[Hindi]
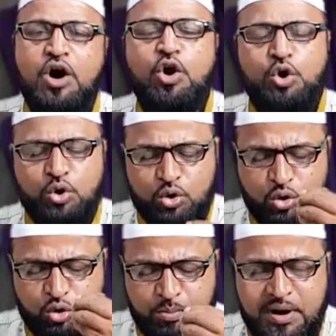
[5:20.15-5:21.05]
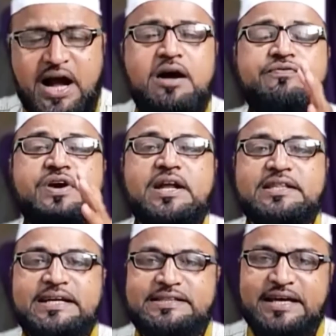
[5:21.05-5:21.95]
और लोगों को माफ़ कर
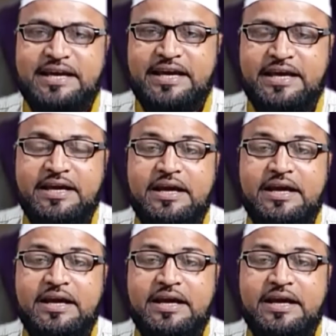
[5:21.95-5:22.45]
देते हैं